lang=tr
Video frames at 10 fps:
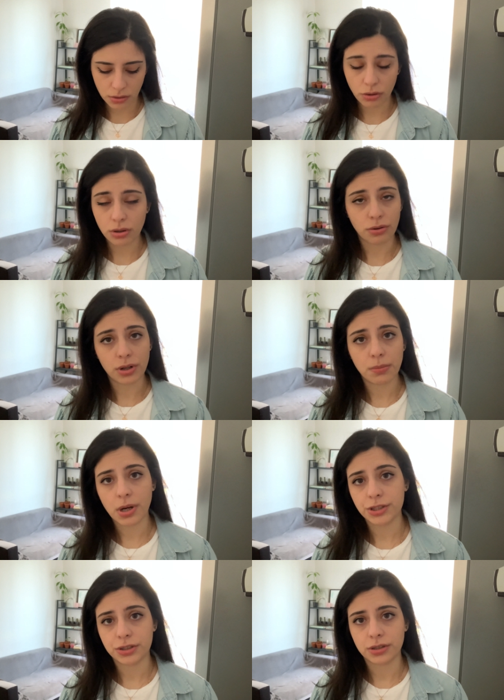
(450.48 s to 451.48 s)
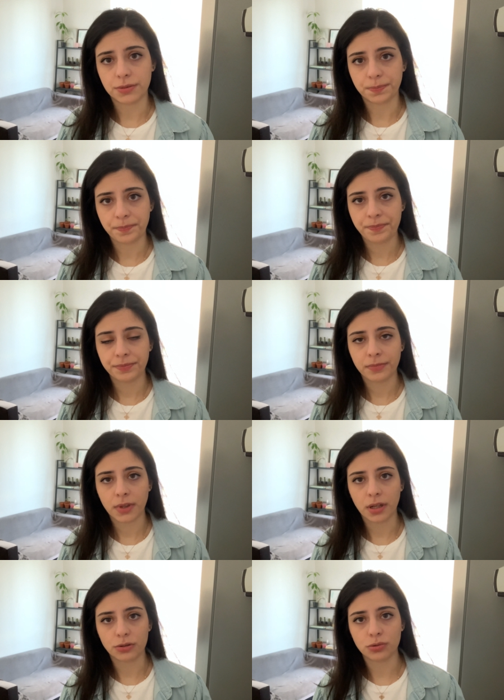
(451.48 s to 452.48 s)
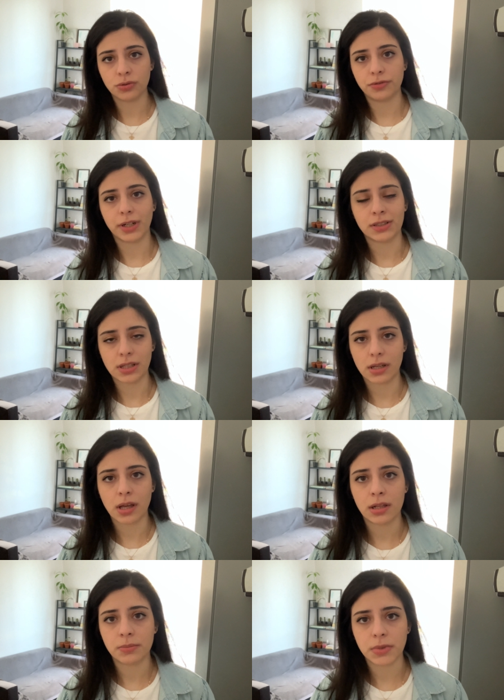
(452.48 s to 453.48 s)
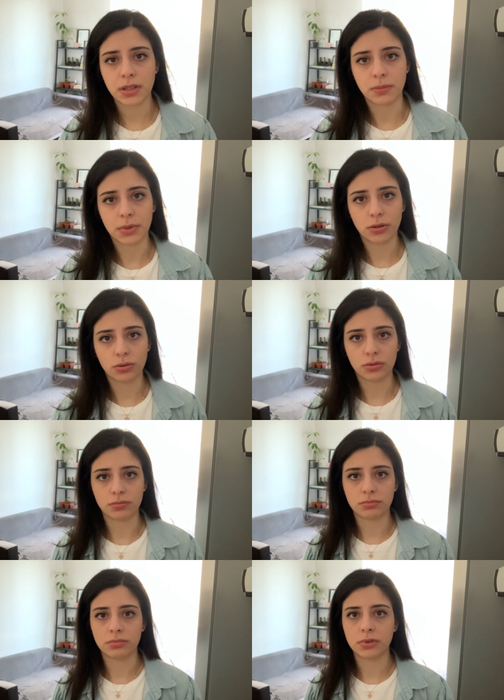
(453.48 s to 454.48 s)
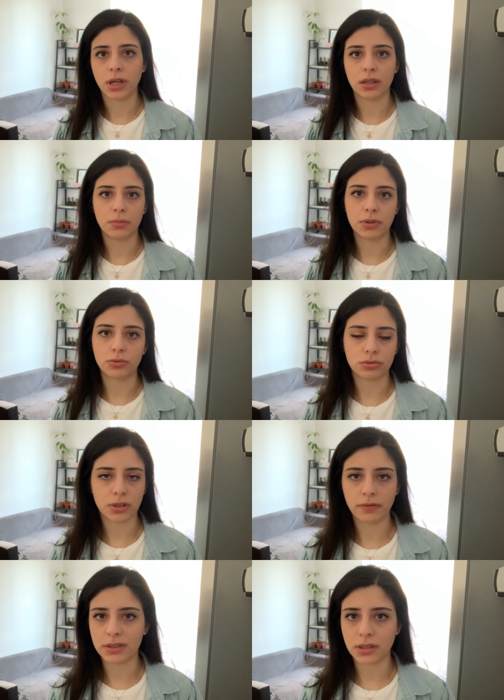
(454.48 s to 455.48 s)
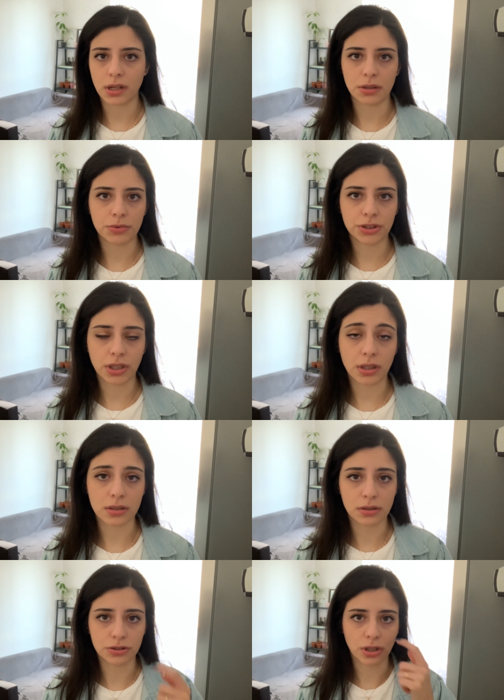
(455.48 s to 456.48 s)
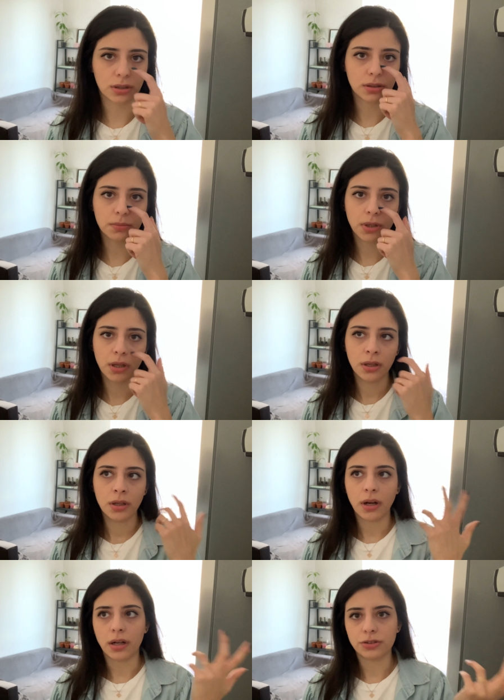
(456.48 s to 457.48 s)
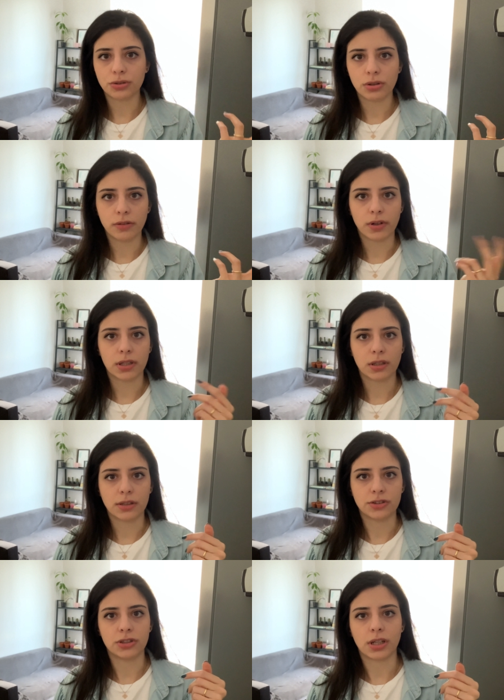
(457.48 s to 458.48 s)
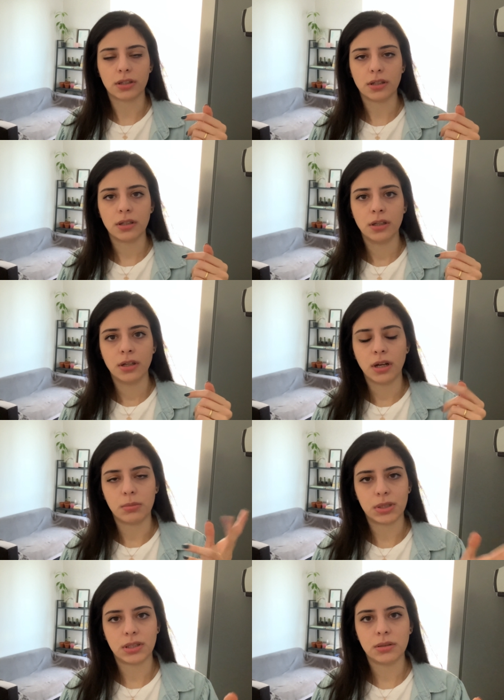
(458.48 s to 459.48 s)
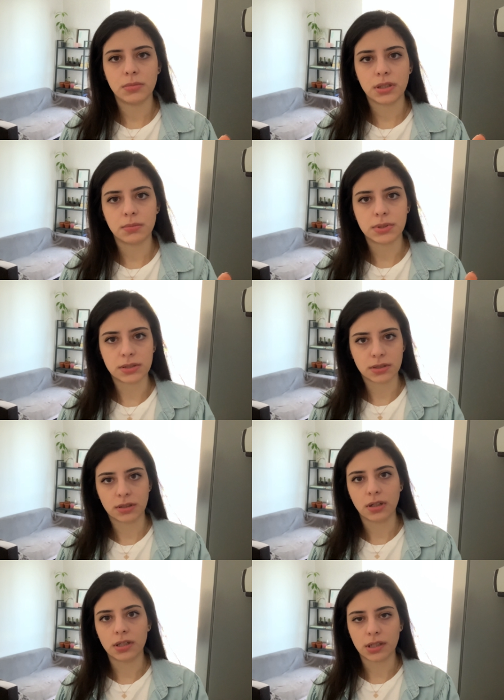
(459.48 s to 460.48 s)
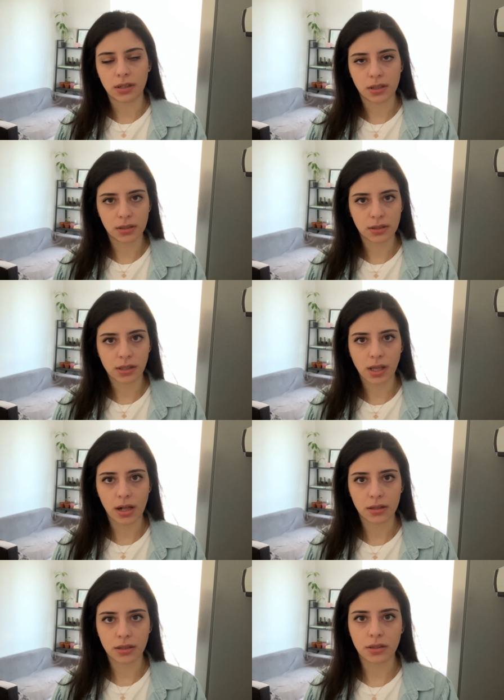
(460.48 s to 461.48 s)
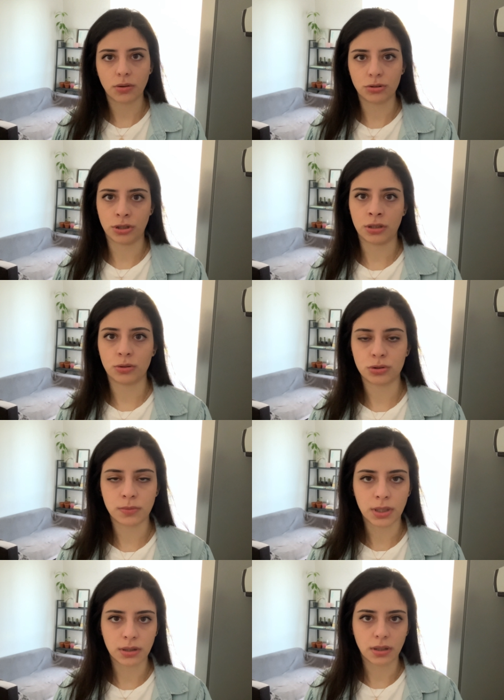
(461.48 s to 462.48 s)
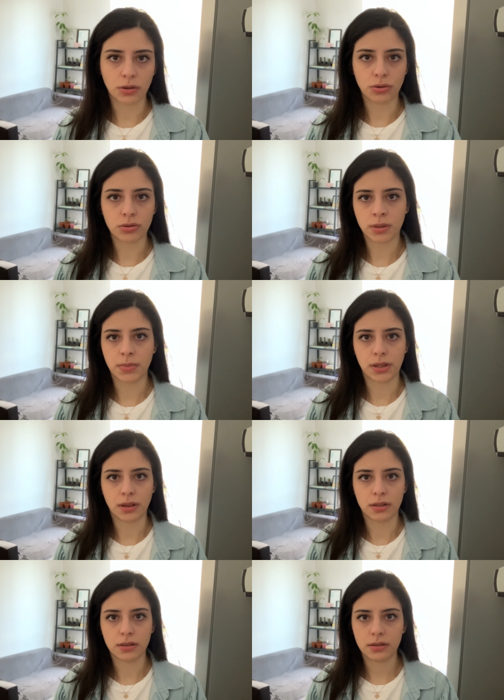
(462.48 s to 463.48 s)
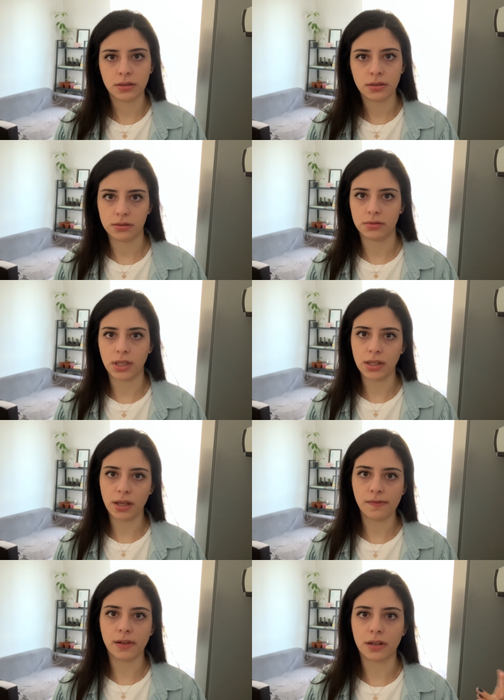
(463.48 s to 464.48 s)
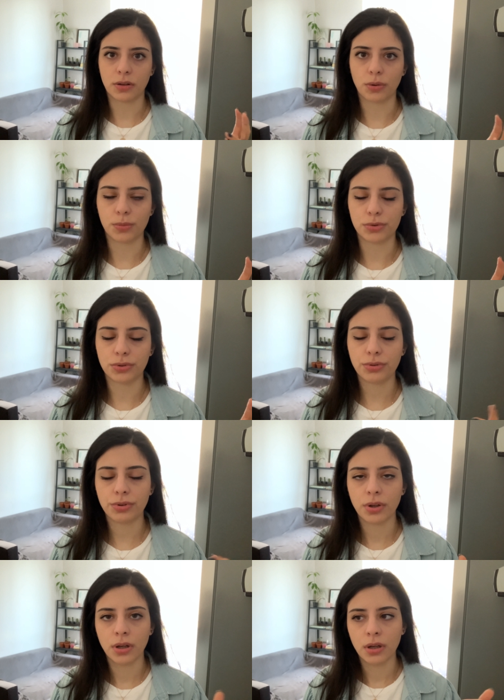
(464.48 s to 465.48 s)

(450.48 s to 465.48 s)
Öyle öyle başladım. Ya çünkü Fransa'ya geldiğimde de biliyordum yani bir kursa vesaire bir şey yazılacaktım. Anca öyle vakit geçecekti. Ama değil mi ki biz Aralık'ta geldik. Ocak'ta, Şubat'ta korona patladı. Gene evlere gömüldük.